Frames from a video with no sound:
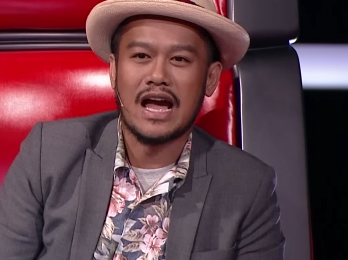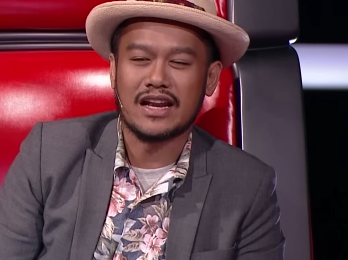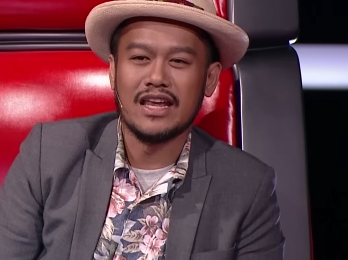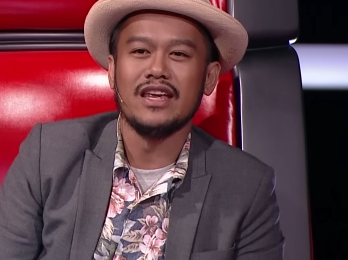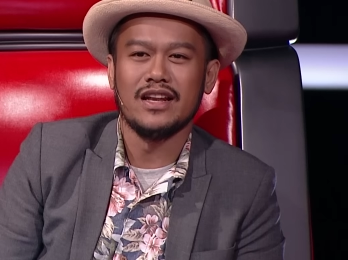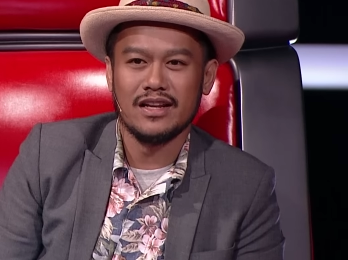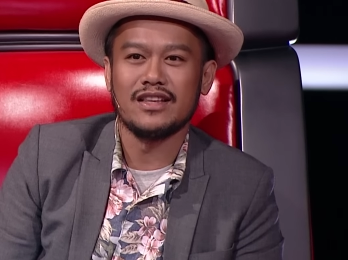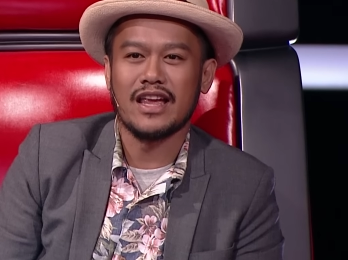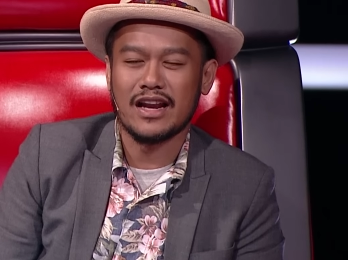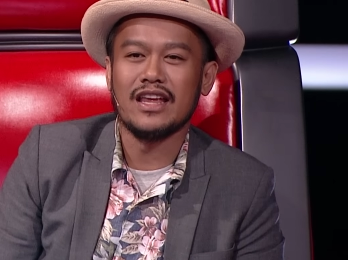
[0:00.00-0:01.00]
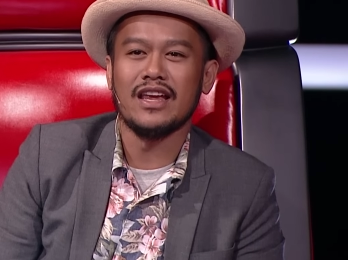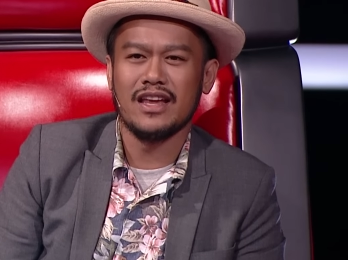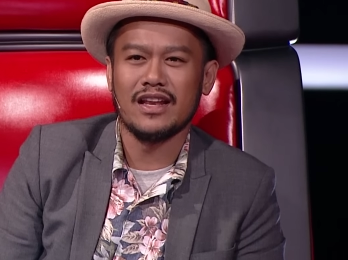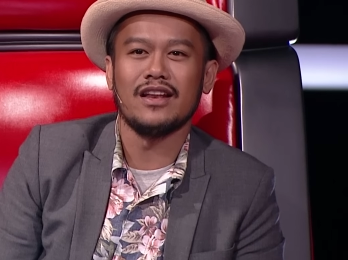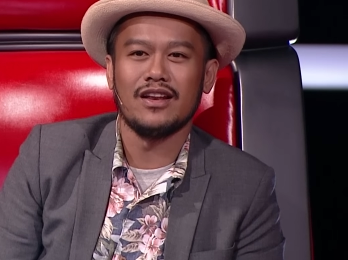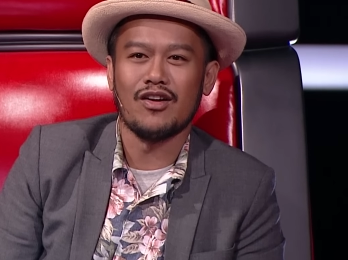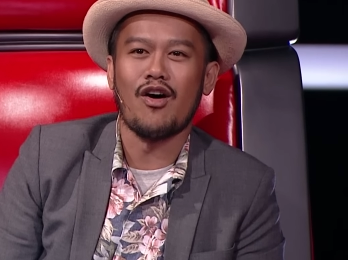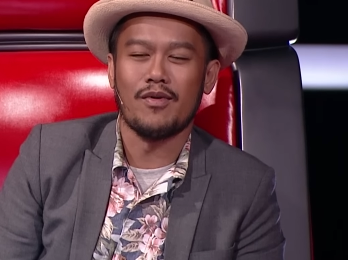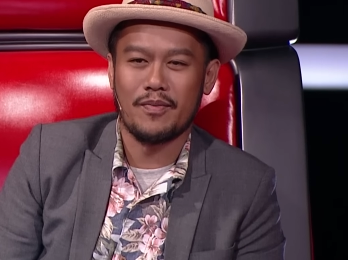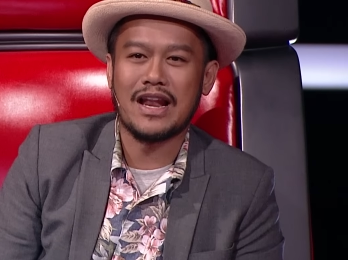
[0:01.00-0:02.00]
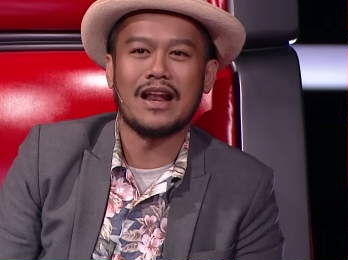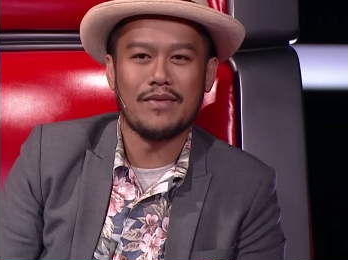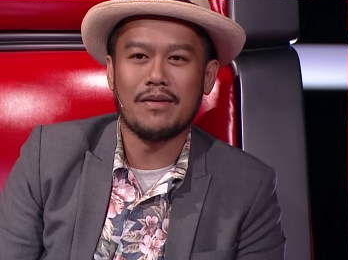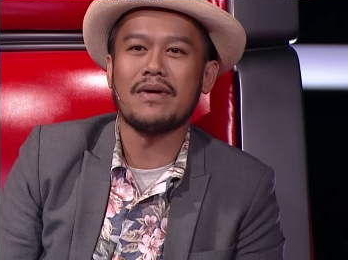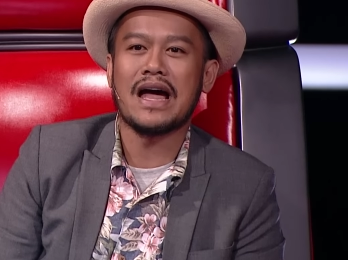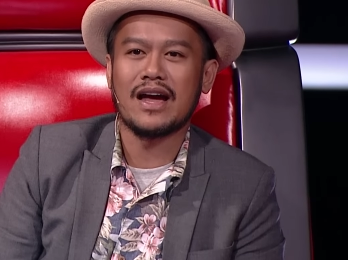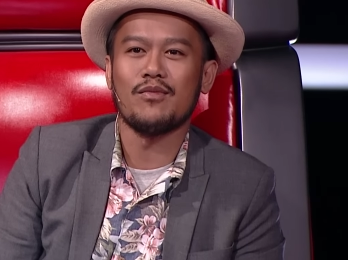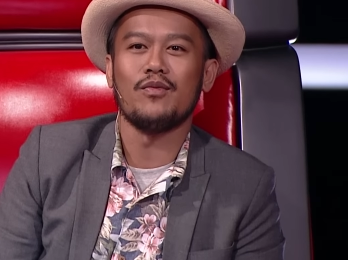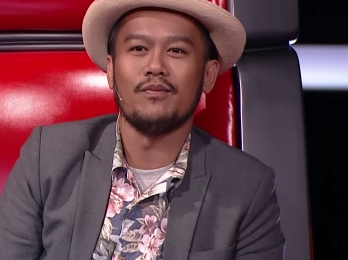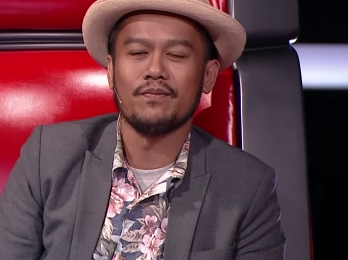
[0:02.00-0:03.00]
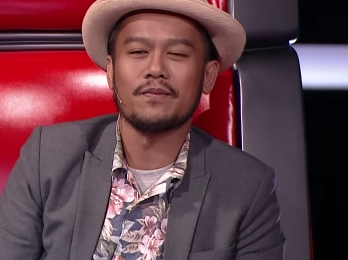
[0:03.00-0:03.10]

อยากได้ยินเสียงนี้ออกมาเป็นอัลบั้มมากครับผม